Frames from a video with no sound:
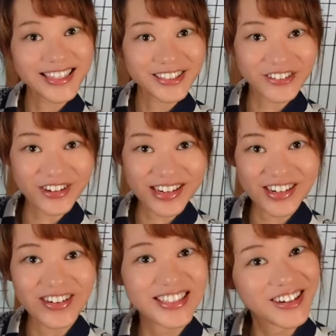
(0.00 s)
ここか
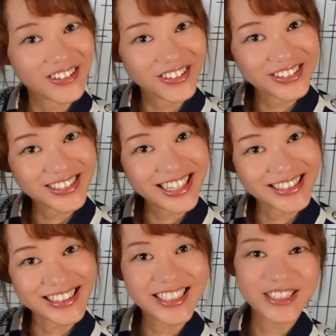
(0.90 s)
らは日本語を
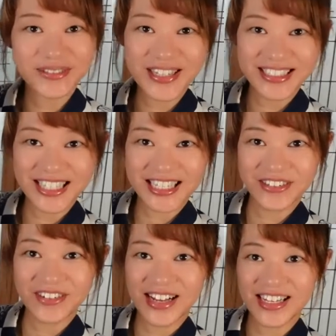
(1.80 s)
使って説明していき
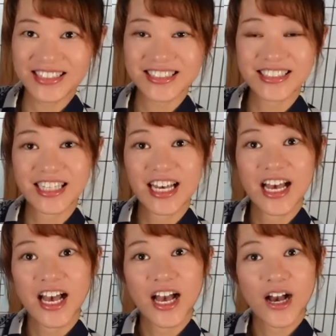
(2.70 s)
ます
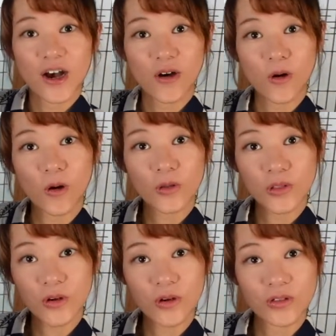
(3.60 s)
こ
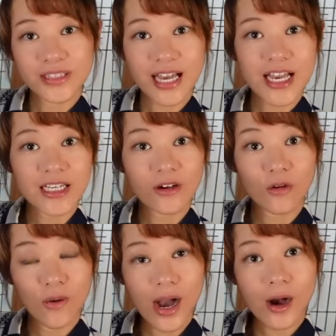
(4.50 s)
の太鼓
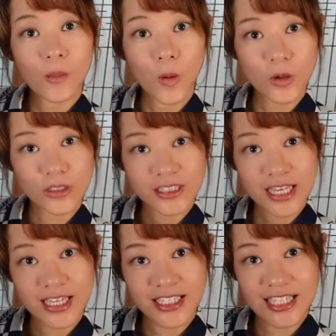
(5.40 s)
は木
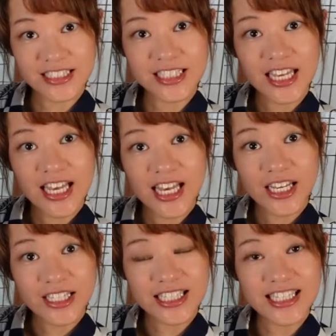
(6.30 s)
製です
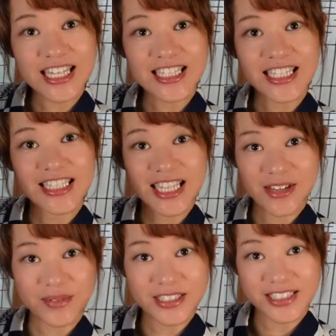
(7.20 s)
木でできて
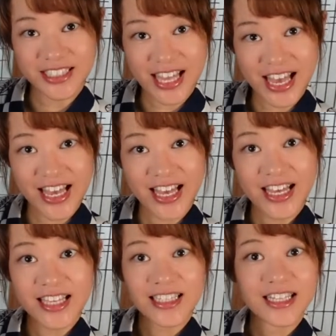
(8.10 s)
いますね
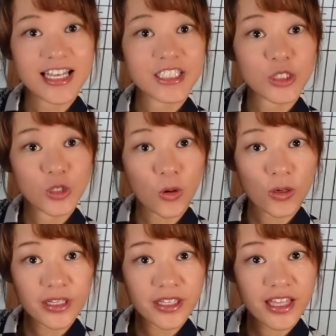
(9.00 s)
で
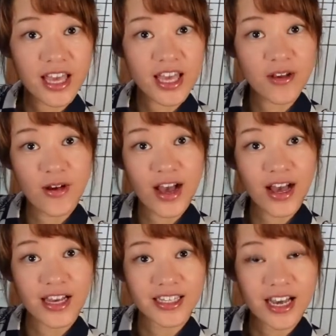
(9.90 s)
直径は
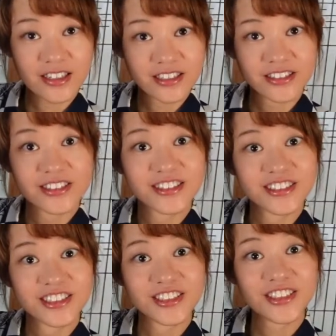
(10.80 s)
約
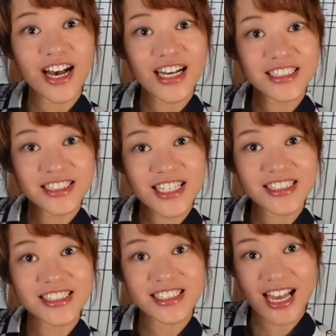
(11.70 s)
18
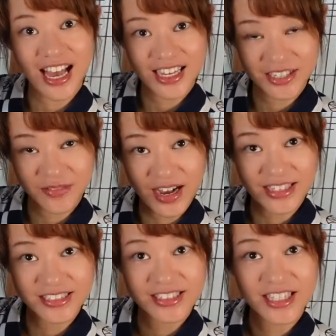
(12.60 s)
センチあり
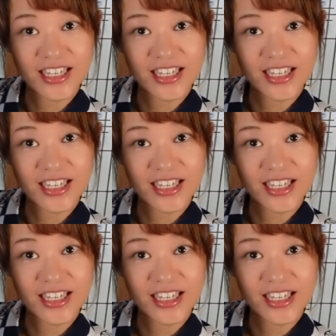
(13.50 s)
ます